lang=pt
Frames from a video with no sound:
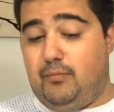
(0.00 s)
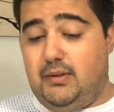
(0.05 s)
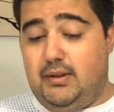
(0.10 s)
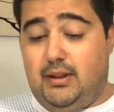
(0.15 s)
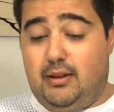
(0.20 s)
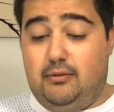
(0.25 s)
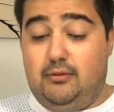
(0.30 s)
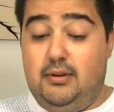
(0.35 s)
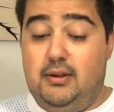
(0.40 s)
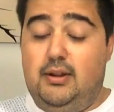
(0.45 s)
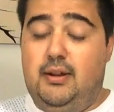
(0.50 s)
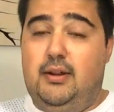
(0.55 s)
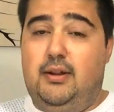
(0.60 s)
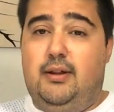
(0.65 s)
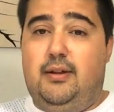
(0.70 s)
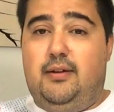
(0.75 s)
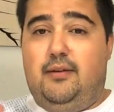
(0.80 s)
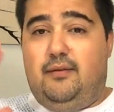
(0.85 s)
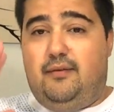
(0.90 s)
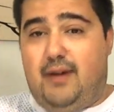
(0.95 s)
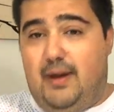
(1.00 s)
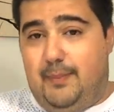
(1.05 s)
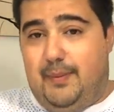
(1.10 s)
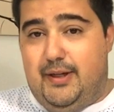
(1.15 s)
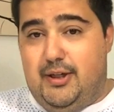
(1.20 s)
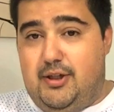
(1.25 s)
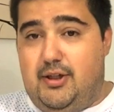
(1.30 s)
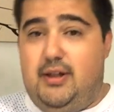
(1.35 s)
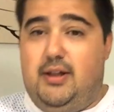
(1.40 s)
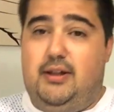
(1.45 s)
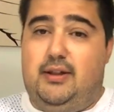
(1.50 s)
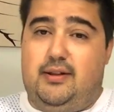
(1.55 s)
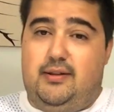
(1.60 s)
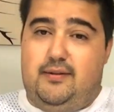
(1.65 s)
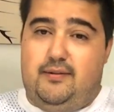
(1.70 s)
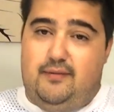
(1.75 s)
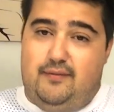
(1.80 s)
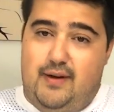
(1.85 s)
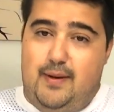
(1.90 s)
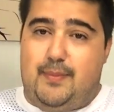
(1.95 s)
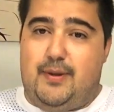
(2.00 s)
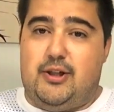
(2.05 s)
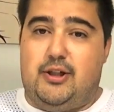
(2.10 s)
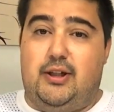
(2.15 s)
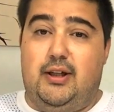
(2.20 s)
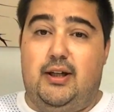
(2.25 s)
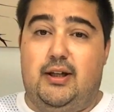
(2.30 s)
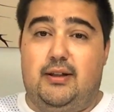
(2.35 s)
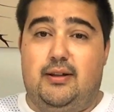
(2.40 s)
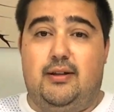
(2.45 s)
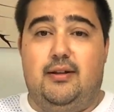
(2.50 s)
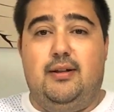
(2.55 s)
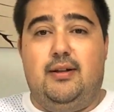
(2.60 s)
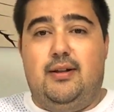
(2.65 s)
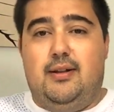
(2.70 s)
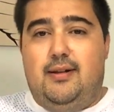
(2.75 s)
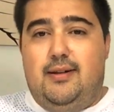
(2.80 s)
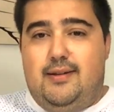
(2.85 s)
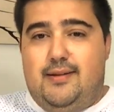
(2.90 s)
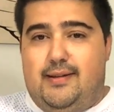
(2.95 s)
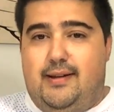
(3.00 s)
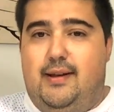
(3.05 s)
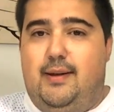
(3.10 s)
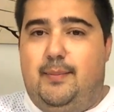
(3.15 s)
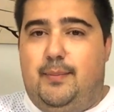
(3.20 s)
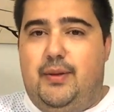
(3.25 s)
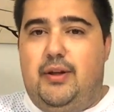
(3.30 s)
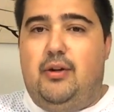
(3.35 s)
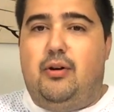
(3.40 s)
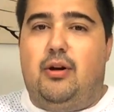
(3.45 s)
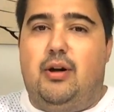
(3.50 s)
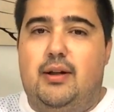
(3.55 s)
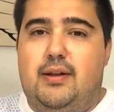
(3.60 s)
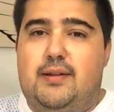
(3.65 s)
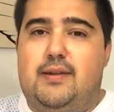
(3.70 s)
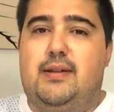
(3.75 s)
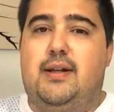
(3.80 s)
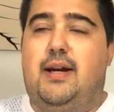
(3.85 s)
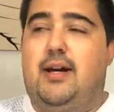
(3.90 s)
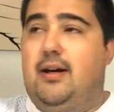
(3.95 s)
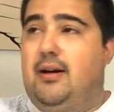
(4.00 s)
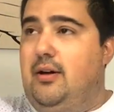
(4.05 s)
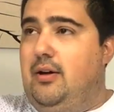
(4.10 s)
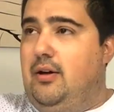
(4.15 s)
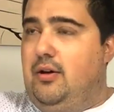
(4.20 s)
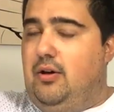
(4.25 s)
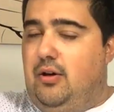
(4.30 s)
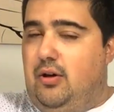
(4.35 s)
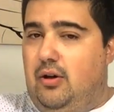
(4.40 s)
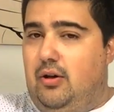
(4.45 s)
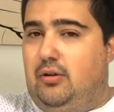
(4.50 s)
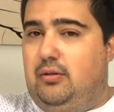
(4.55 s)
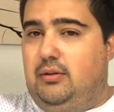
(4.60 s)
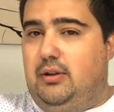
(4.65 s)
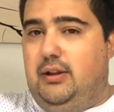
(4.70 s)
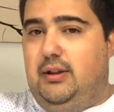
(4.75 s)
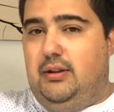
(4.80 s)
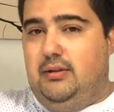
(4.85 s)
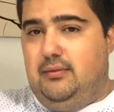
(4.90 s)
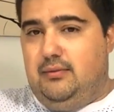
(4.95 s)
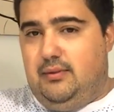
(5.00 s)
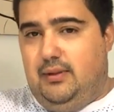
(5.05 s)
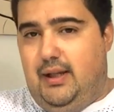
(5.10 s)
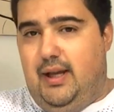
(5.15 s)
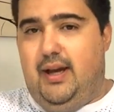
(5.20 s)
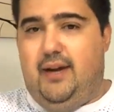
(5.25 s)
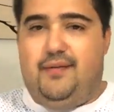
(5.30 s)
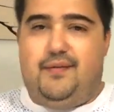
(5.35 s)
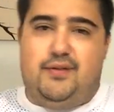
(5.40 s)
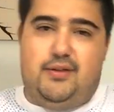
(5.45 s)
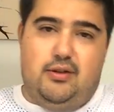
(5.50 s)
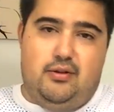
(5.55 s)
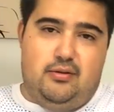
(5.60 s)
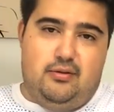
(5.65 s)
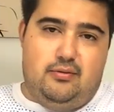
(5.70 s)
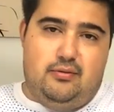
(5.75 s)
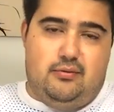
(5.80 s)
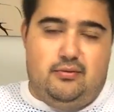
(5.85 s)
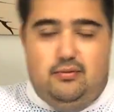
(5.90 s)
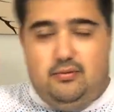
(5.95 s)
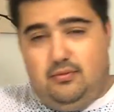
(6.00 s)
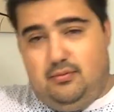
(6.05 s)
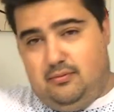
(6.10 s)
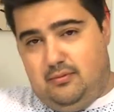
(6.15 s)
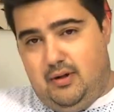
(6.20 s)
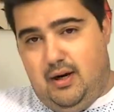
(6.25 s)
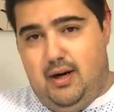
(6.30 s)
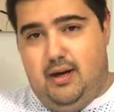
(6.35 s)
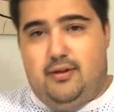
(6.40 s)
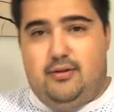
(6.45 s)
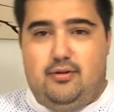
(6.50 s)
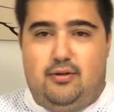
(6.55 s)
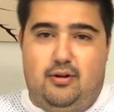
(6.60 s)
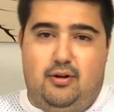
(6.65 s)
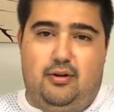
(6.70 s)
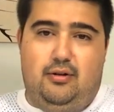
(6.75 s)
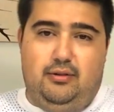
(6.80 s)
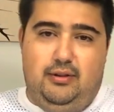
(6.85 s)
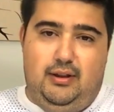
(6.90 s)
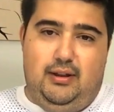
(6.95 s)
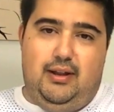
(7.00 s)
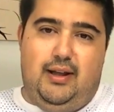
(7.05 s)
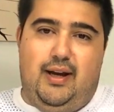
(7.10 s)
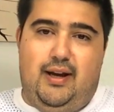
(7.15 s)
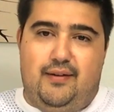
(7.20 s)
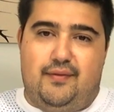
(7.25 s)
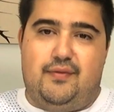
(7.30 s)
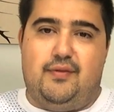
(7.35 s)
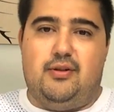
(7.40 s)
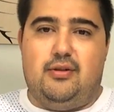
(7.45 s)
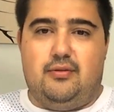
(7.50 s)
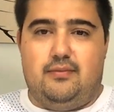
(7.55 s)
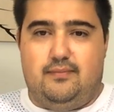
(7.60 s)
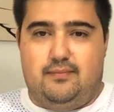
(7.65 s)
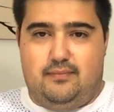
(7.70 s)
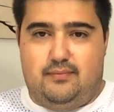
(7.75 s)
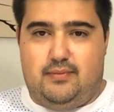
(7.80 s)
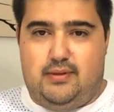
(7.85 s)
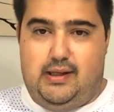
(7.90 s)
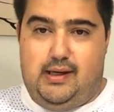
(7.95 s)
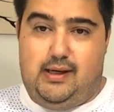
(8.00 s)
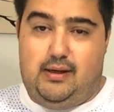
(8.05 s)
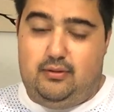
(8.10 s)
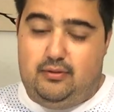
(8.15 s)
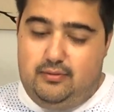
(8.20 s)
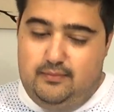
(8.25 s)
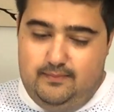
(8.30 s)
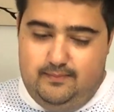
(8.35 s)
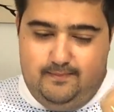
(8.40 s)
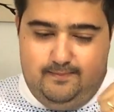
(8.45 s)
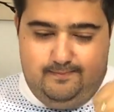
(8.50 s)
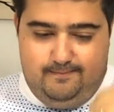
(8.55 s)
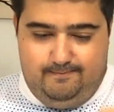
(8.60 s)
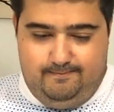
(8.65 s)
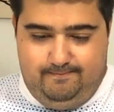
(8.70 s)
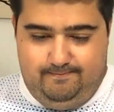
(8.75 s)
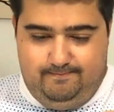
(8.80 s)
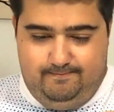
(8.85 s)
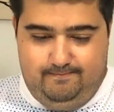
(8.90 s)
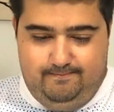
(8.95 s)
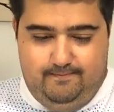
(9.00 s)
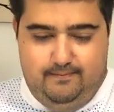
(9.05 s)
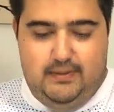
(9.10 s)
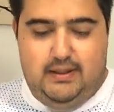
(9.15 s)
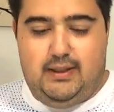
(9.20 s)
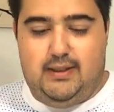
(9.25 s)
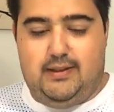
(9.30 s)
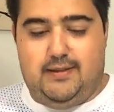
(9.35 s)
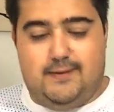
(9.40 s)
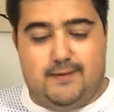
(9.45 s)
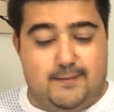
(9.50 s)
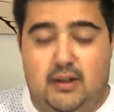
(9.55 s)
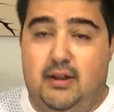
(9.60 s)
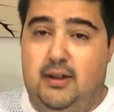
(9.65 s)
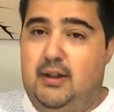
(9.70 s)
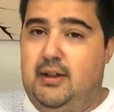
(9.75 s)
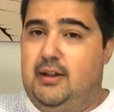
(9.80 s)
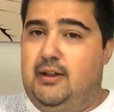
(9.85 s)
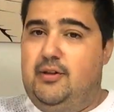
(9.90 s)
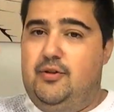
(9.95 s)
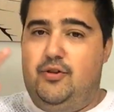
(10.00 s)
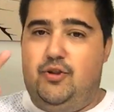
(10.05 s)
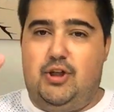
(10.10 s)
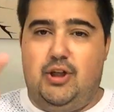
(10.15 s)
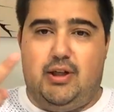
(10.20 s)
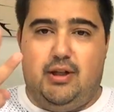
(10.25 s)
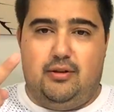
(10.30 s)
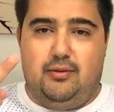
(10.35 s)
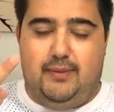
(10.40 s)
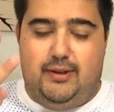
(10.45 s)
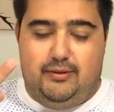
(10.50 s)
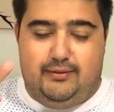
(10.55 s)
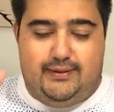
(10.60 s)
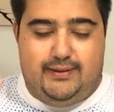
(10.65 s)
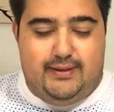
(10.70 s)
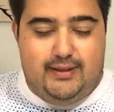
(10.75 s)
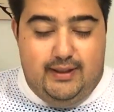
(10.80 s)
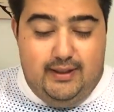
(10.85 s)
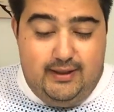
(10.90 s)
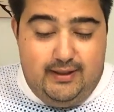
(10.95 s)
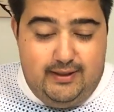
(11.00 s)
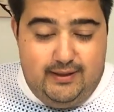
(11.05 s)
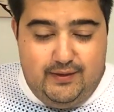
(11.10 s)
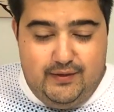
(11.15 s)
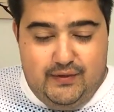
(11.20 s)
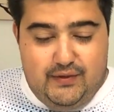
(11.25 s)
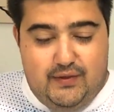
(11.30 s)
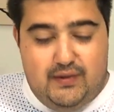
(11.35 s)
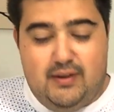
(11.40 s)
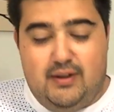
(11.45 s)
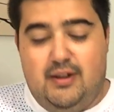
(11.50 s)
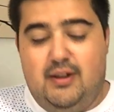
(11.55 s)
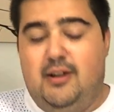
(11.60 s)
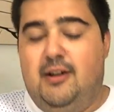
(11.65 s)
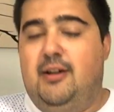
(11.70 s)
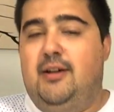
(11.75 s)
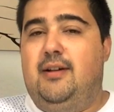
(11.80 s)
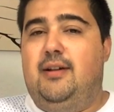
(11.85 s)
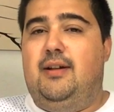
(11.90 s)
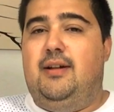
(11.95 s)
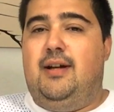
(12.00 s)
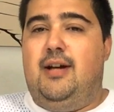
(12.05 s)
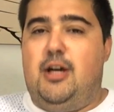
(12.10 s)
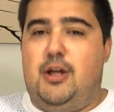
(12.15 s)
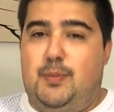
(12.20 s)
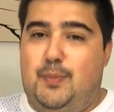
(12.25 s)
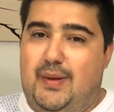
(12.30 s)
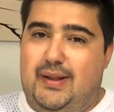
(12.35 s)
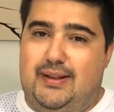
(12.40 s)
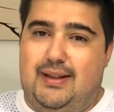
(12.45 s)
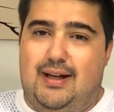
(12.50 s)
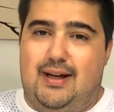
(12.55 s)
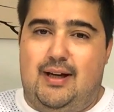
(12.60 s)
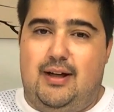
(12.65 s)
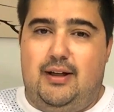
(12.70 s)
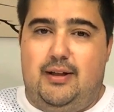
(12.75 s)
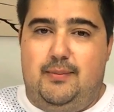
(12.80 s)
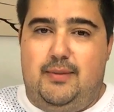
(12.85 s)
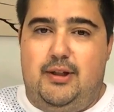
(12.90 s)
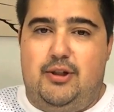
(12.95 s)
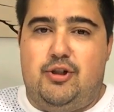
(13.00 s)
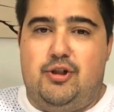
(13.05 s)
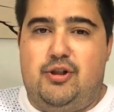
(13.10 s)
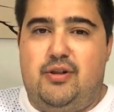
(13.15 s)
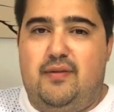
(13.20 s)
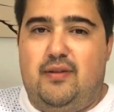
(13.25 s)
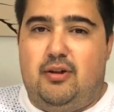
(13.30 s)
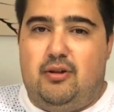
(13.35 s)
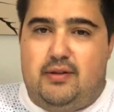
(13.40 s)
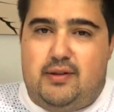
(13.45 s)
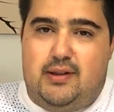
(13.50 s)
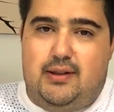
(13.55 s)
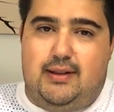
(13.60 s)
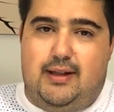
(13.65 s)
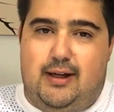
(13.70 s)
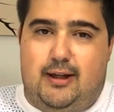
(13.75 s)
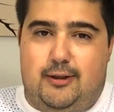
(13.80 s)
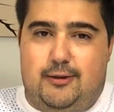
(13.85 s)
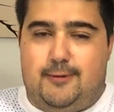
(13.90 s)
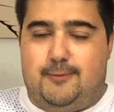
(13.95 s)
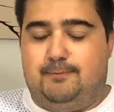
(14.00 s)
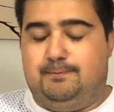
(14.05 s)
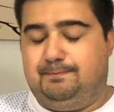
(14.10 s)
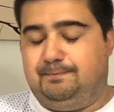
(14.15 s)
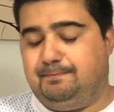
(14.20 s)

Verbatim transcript: Então, vai para a direita, vai para a esquerda, sempre olha se é only left, right, only left, certo? Beleza. Dica número 3, respeitar limite de velocidade.